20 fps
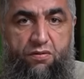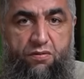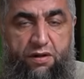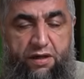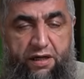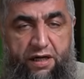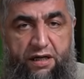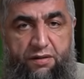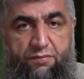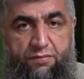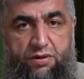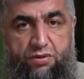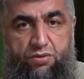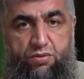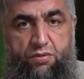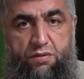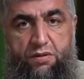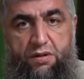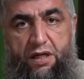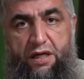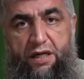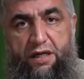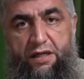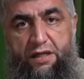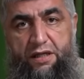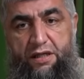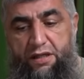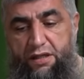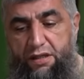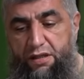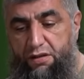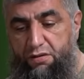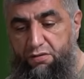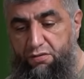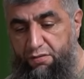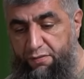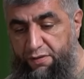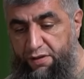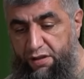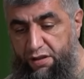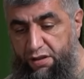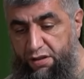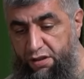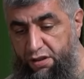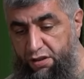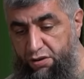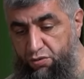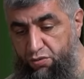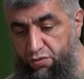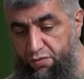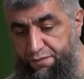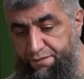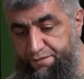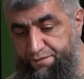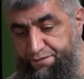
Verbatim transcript: ва Аллахи ва баракату.